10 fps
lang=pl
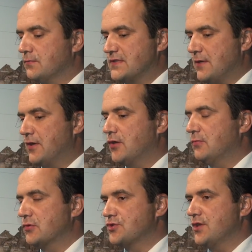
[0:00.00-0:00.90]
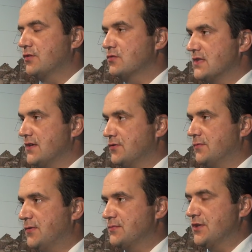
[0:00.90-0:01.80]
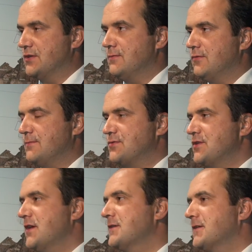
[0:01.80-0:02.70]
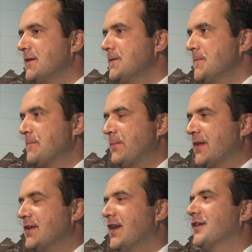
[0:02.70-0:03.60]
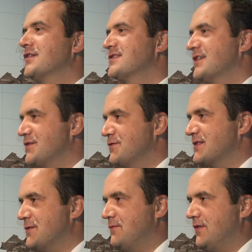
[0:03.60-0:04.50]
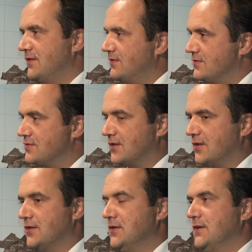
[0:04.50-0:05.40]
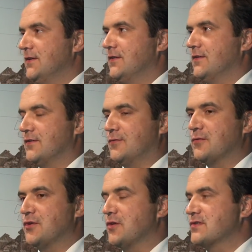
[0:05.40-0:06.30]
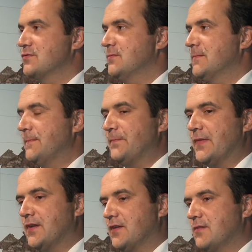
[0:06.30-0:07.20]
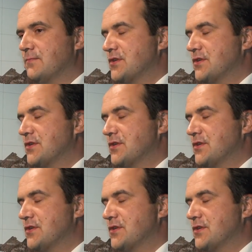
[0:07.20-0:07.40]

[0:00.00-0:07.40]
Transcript: całego budżetu za rok poprzedni była przyjęta i nagle stracono zaufanie. To też takie y, kuriozum y, i